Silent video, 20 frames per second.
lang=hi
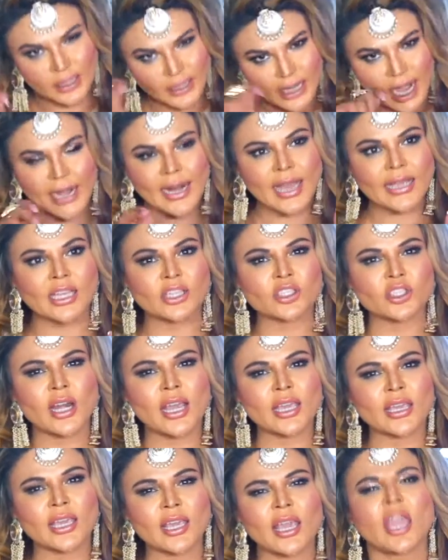नाड़ा
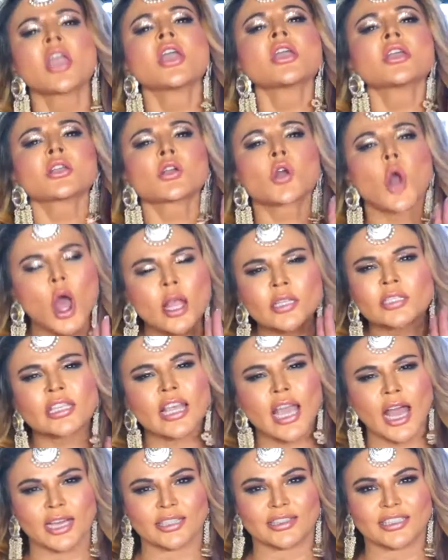खींचने की कौन
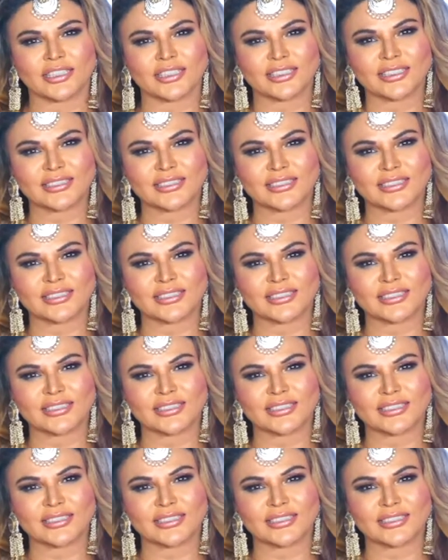सी हद